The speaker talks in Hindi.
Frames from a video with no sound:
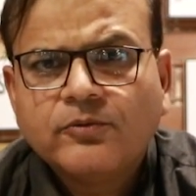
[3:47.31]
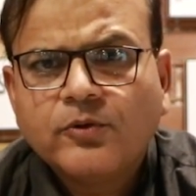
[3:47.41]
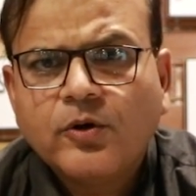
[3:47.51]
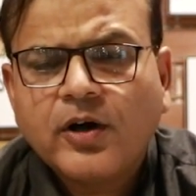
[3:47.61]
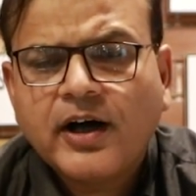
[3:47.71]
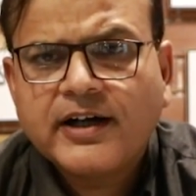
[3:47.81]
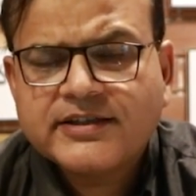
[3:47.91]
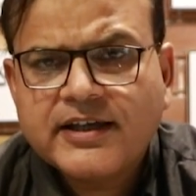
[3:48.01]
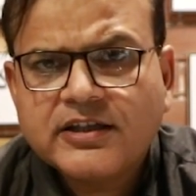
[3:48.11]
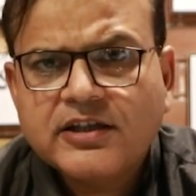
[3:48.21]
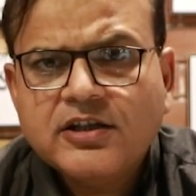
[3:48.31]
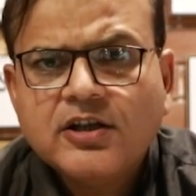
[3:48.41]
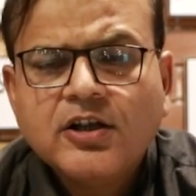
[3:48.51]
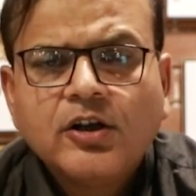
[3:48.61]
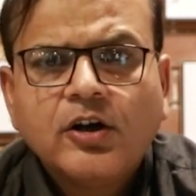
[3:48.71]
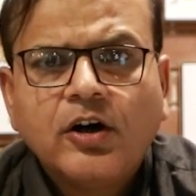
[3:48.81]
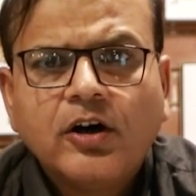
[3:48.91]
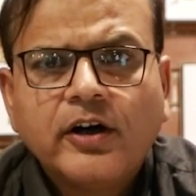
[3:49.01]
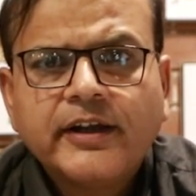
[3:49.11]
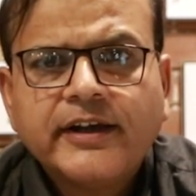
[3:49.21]
वो आ जाएगी
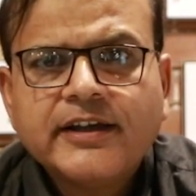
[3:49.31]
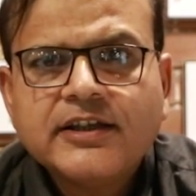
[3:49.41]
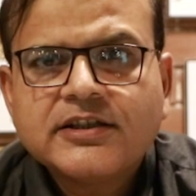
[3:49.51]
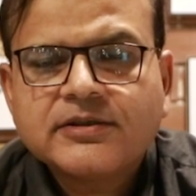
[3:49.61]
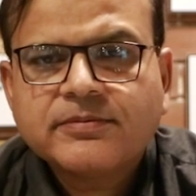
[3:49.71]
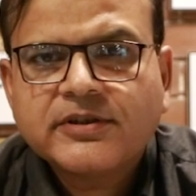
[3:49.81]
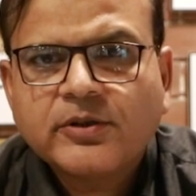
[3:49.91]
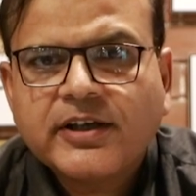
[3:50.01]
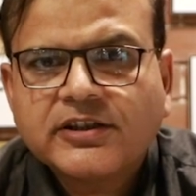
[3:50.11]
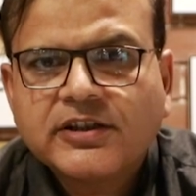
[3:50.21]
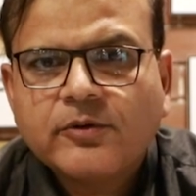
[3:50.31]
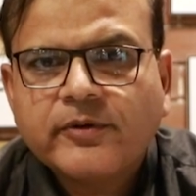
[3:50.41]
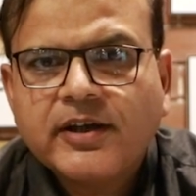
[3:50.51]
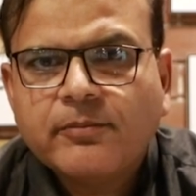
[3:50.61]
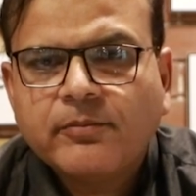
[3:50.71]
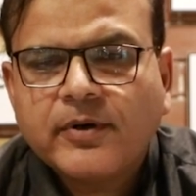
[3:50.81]
और इसको देखते हुए